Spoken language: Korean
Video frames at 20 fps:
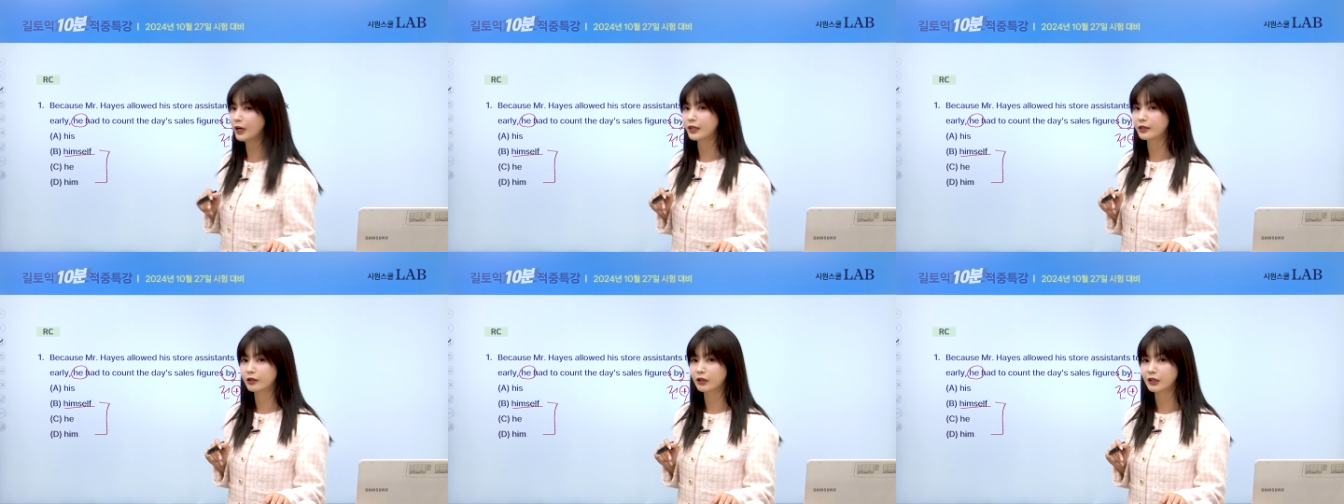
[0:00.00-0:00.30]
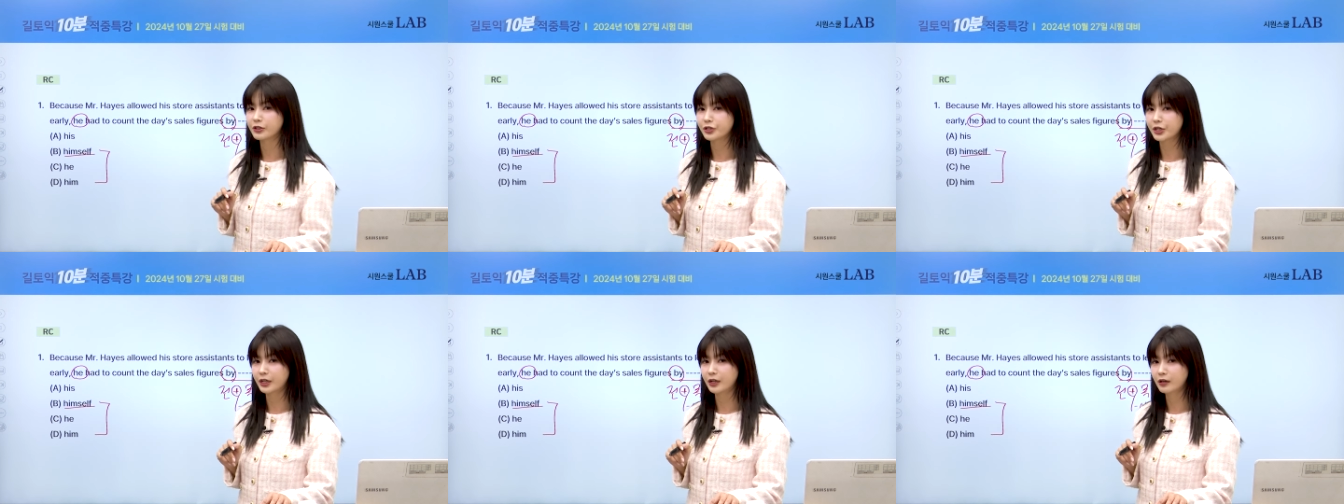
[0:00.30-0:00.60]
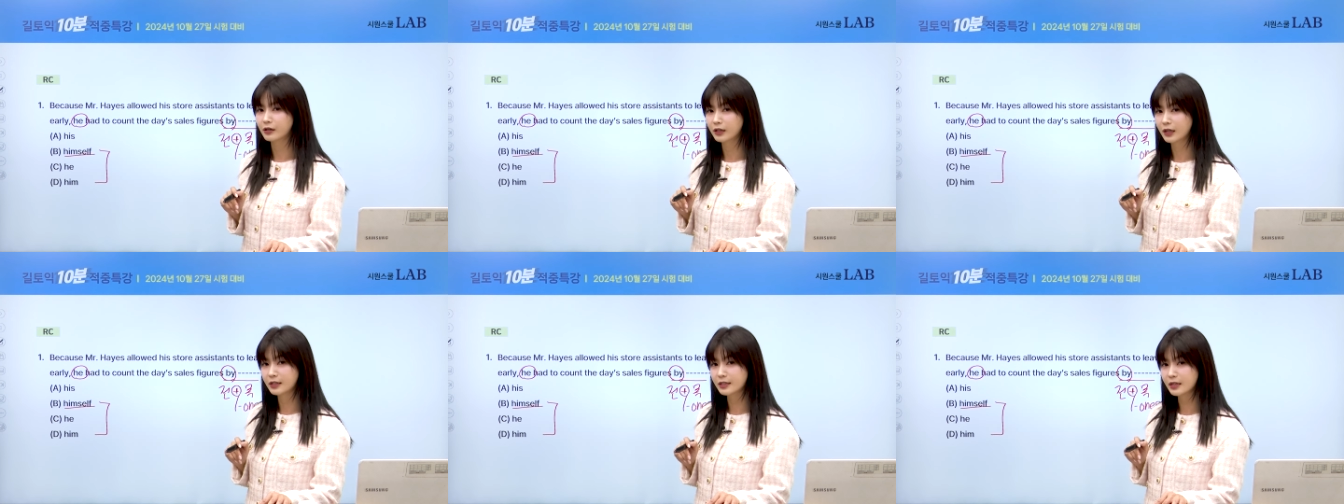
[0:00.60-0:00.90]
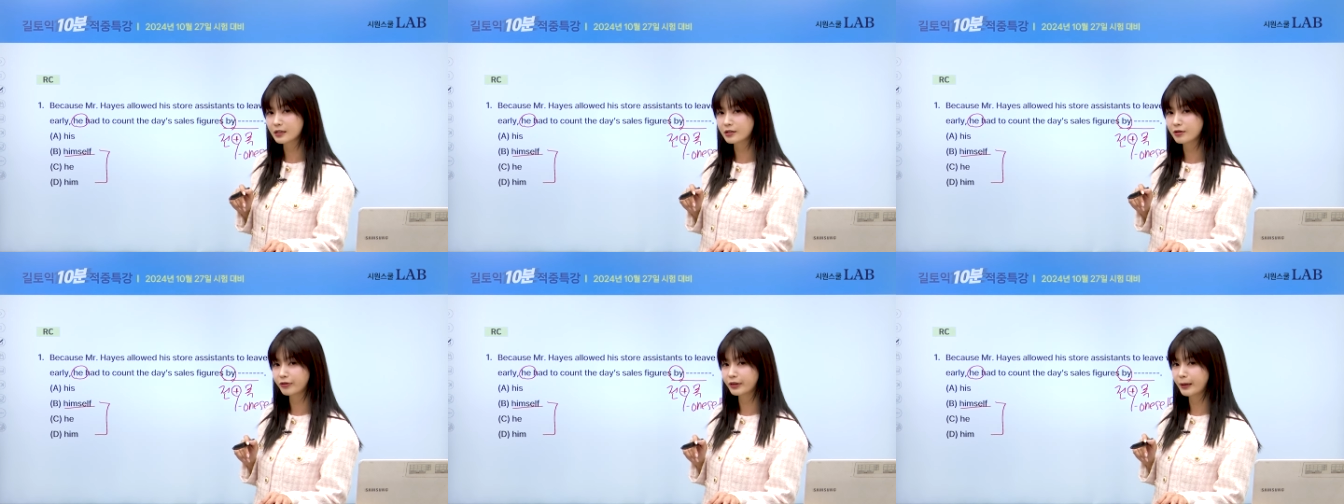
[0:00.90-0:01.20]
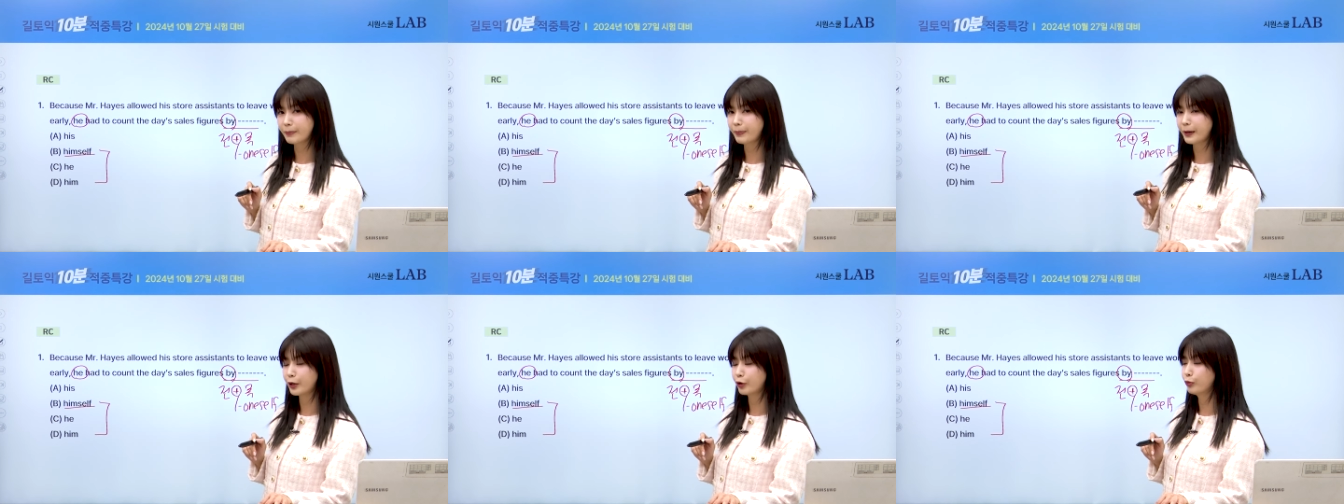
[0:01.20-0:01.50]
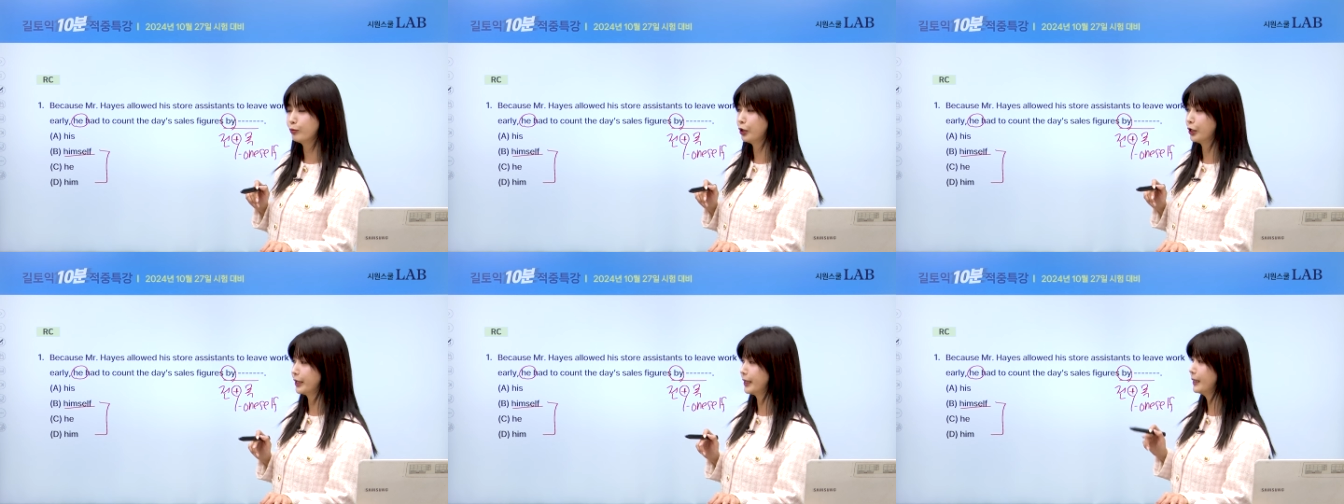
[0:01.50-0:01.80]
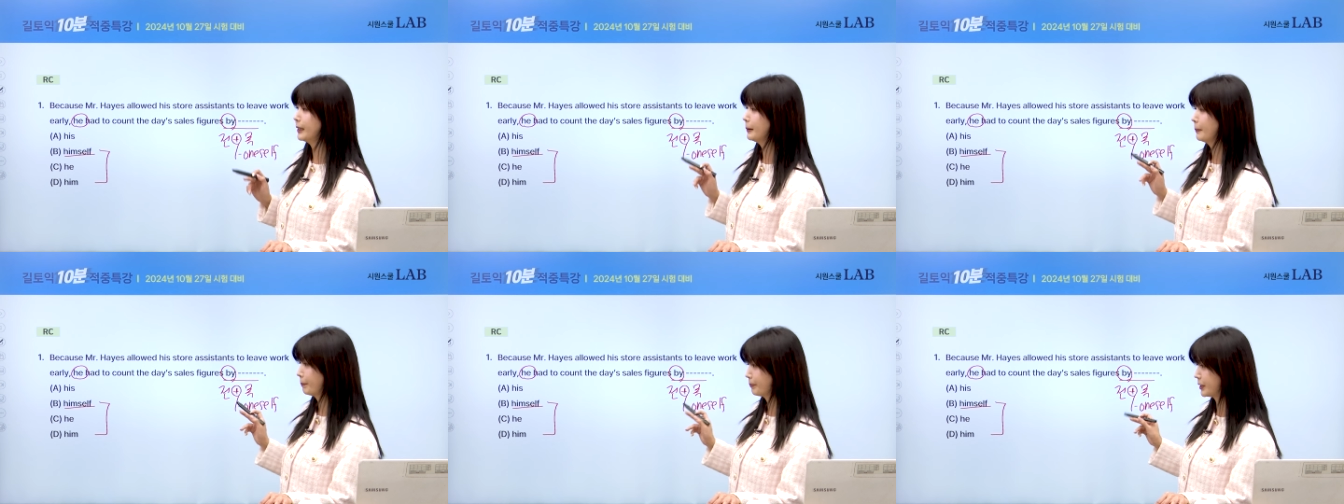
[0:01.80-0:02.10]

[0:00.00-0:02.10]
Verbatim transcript: 가는 거죠. 그래서 정답 바로 뭐다?